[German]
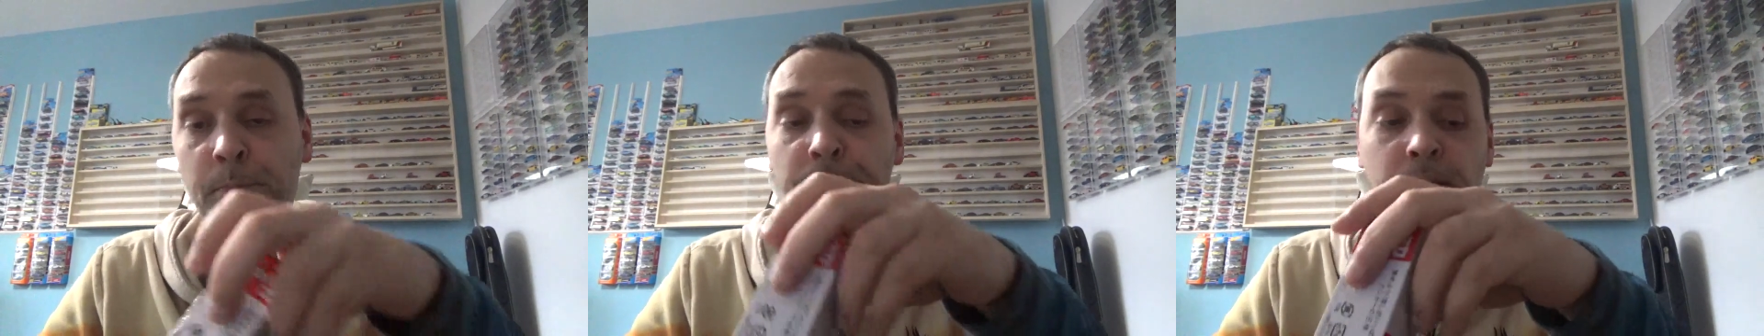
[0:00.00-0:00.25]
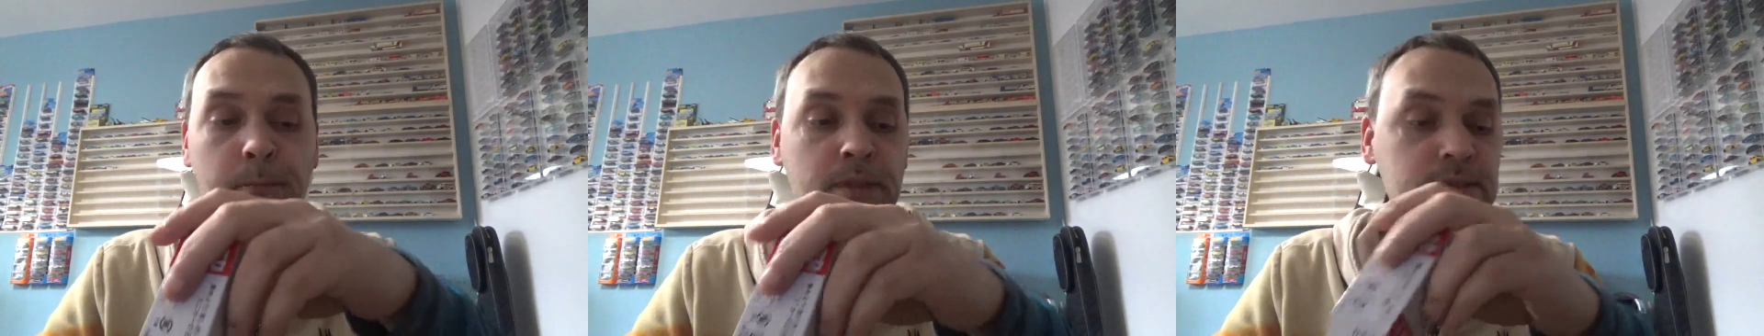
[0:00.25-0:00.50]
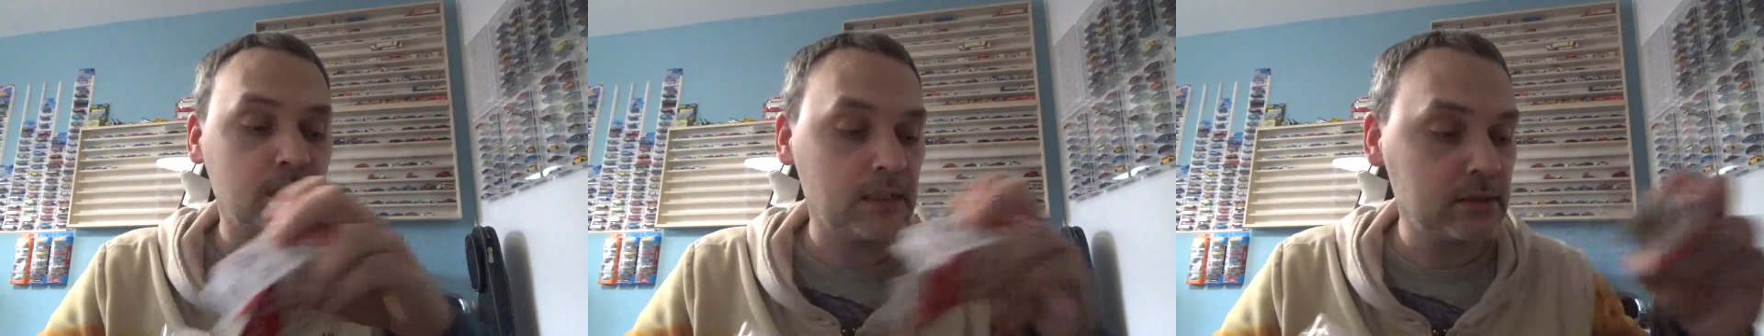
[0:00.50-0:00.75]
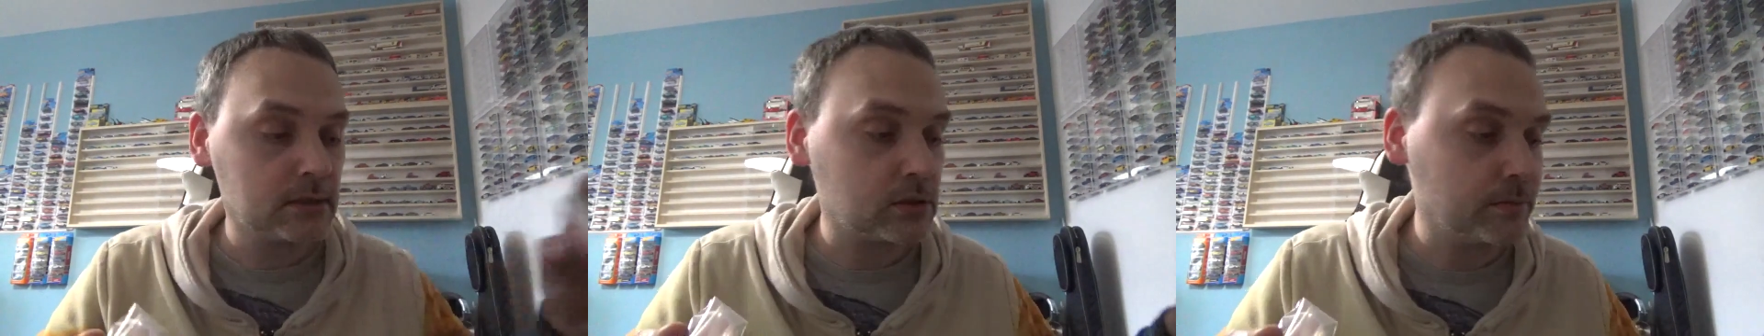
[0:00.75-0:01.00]
Damals
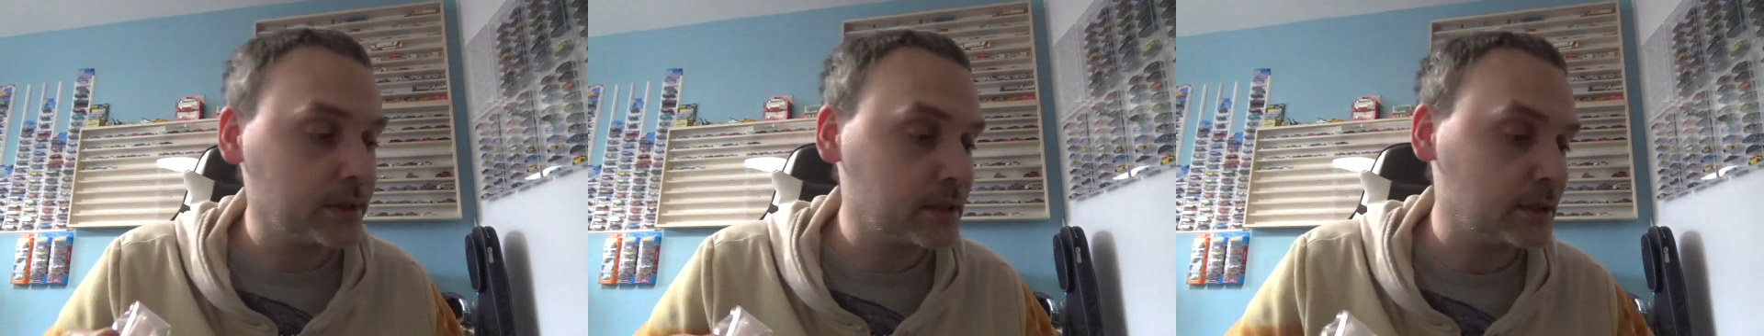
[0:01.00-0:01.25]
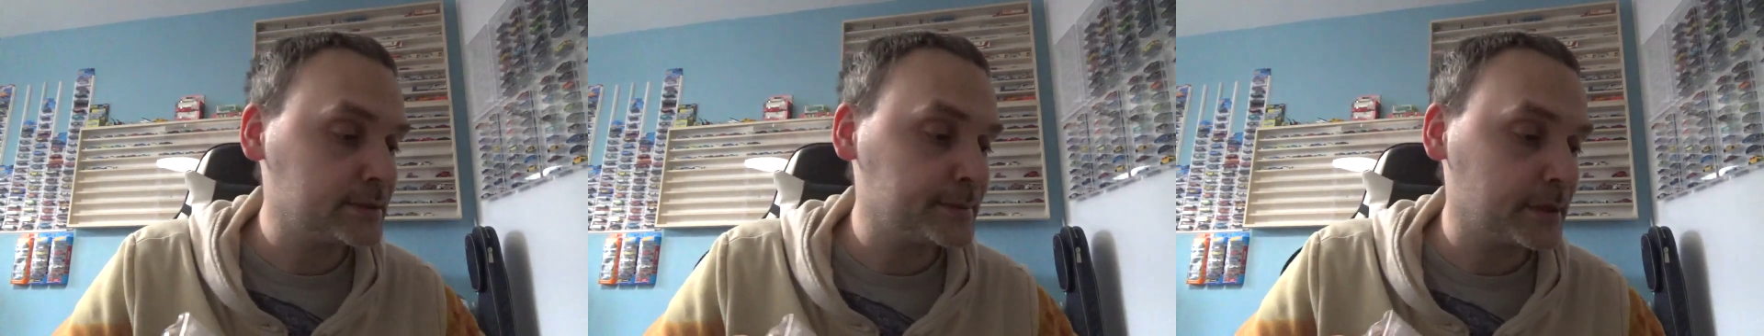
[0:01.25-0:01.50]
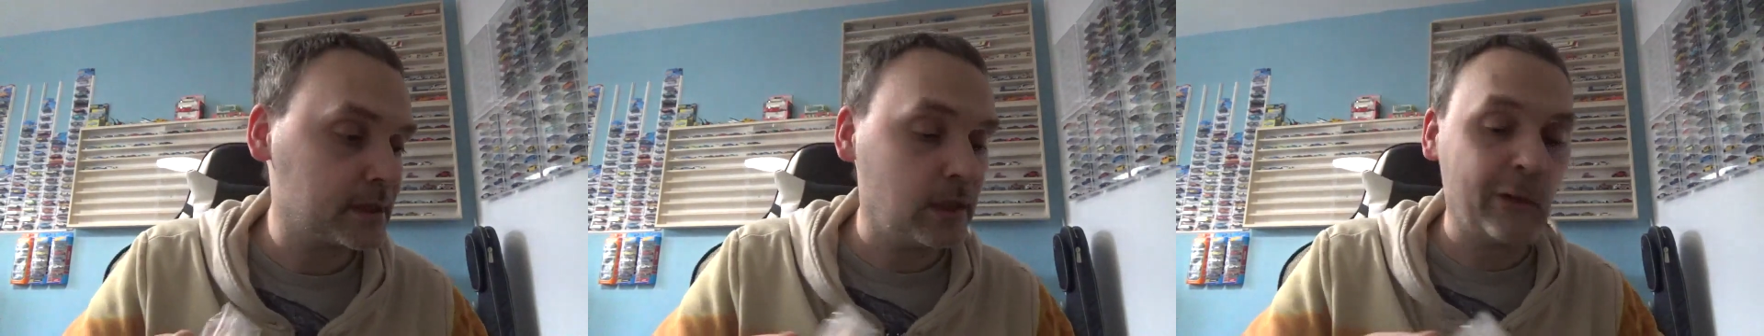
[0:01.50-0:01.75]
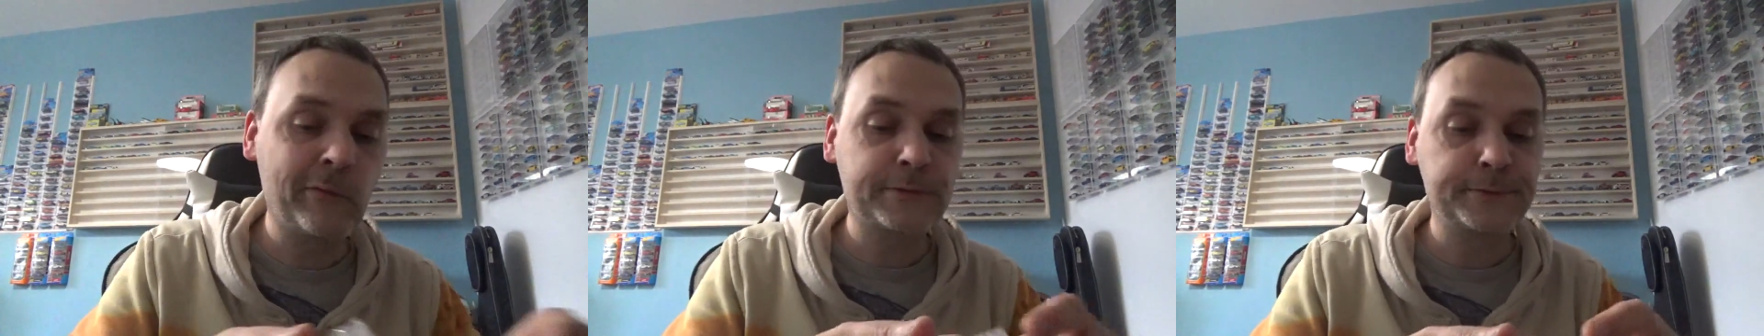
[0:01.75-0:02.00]
alle Tomikas
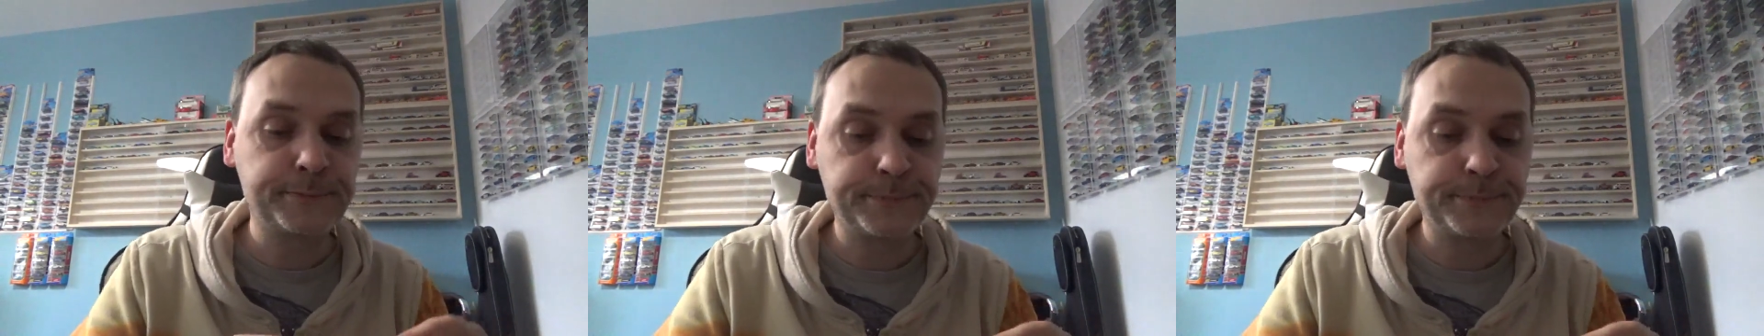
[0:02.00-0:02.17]
verkauft.